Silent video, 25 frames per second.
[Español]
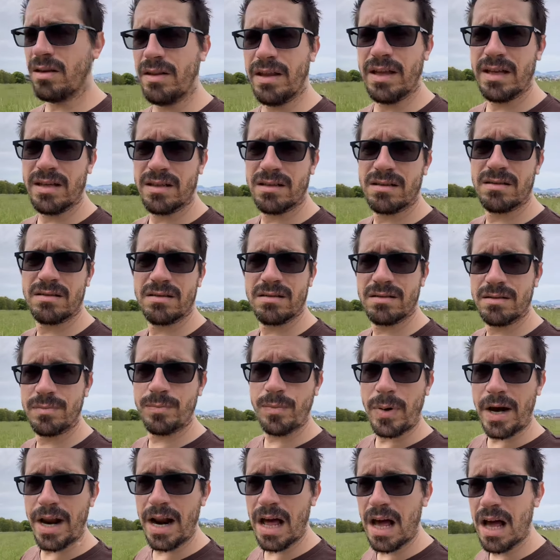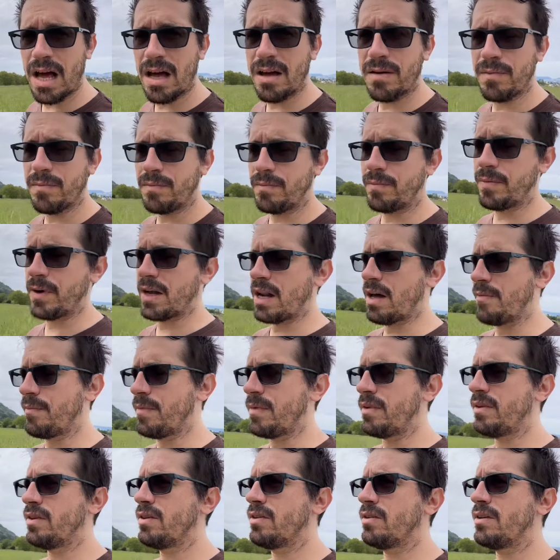Entonces, para, para
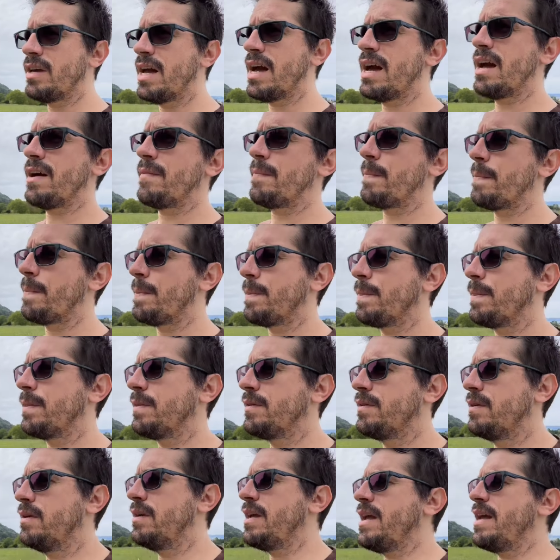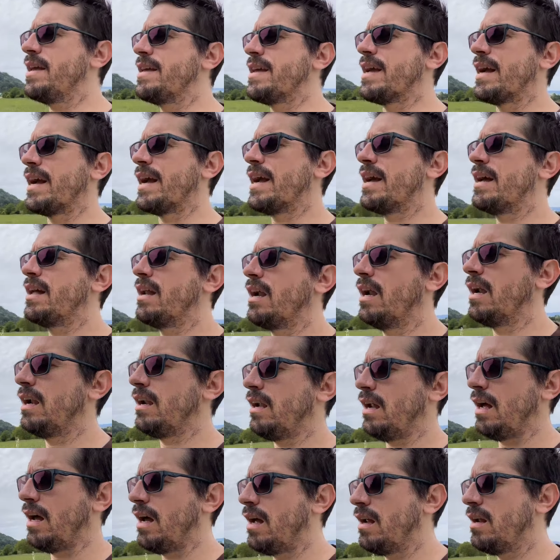yo ya, yo ya llegué
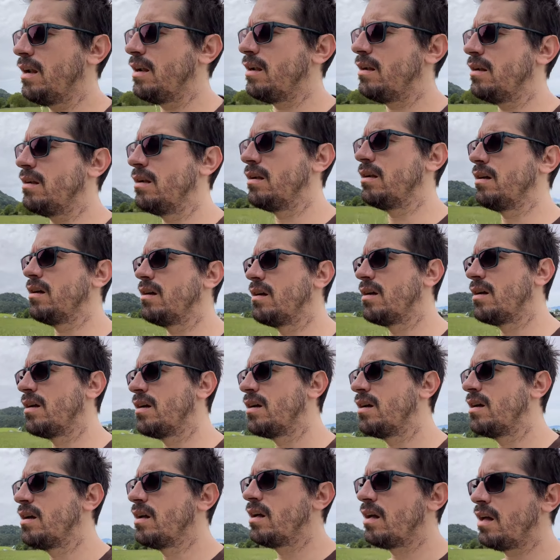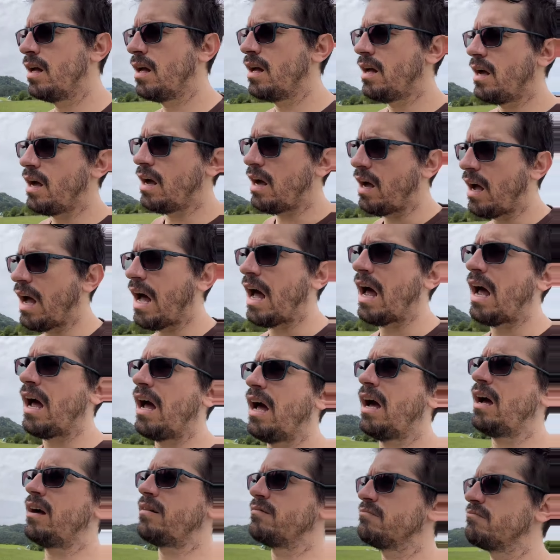al,
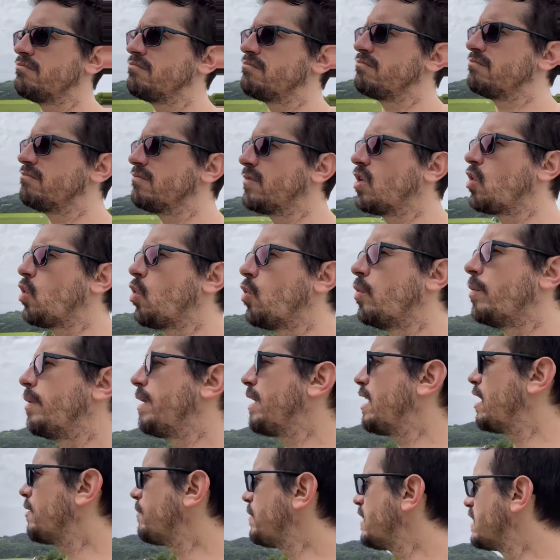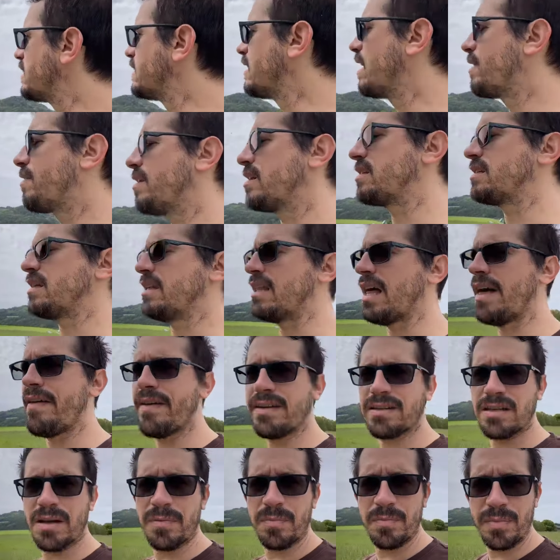a cubrir mis
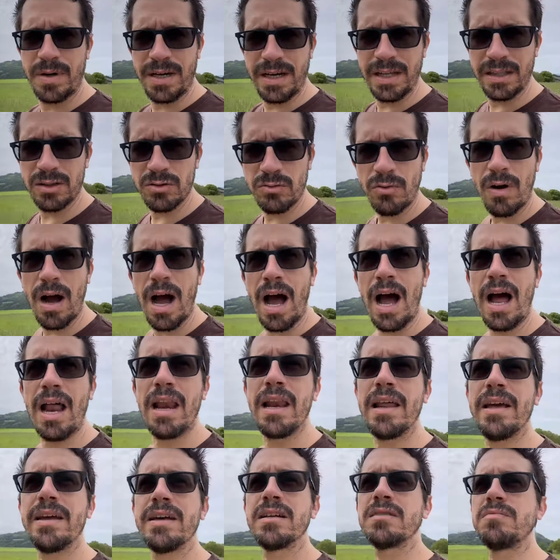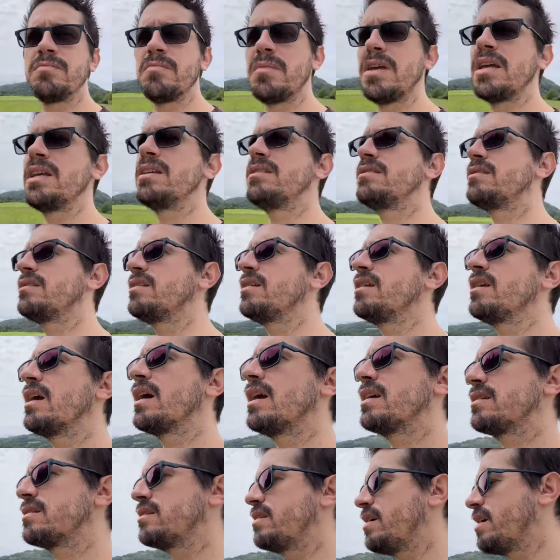necesidades espirituales,
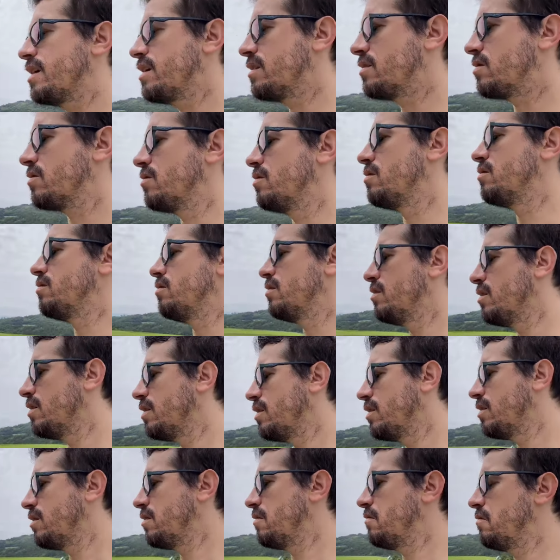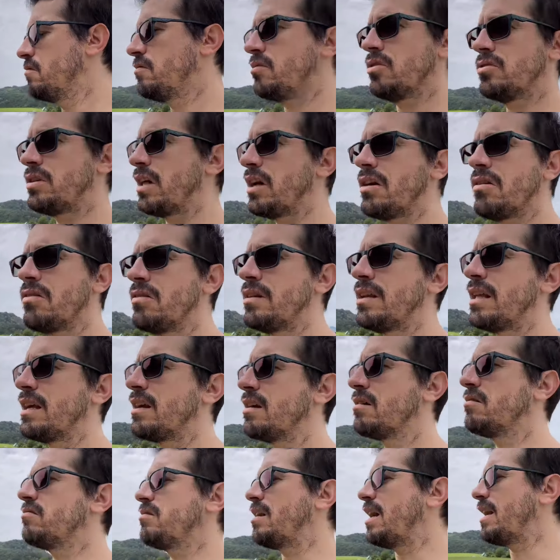místicas y eso. No tengo
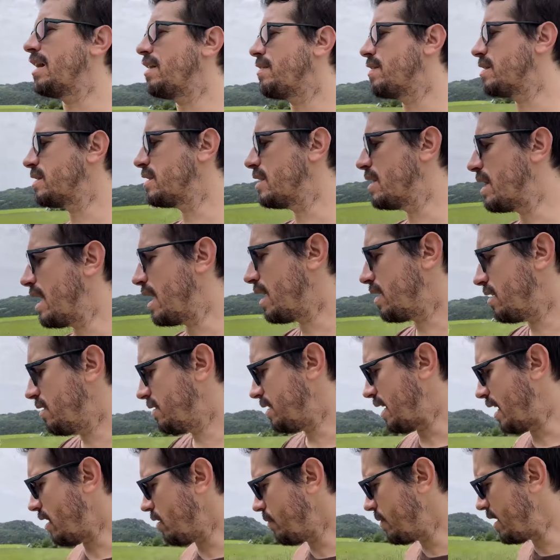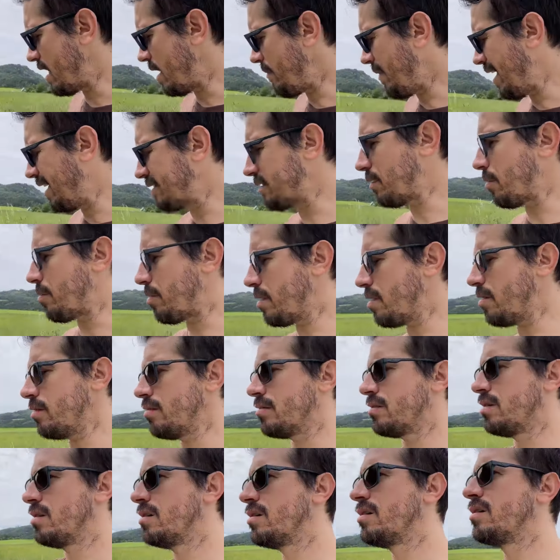ninguna necesidad, ya no me llama la
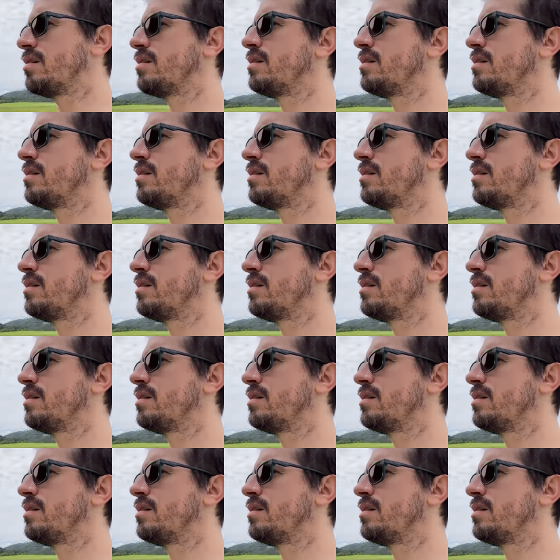atención.